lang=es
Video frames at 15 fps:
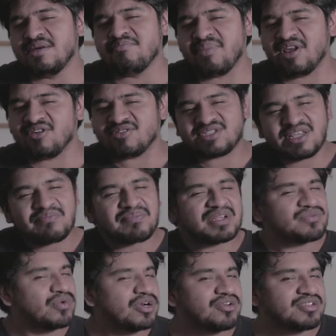pero siempre
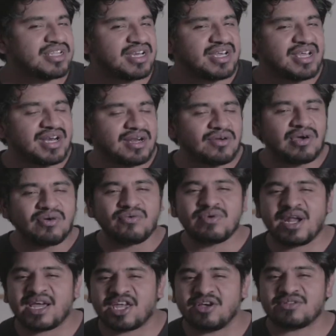es bueno tener
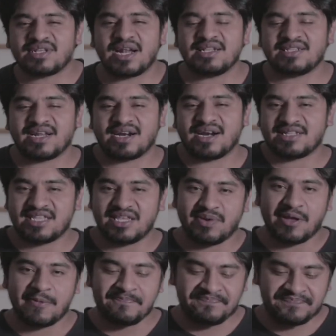una que otra alternativa.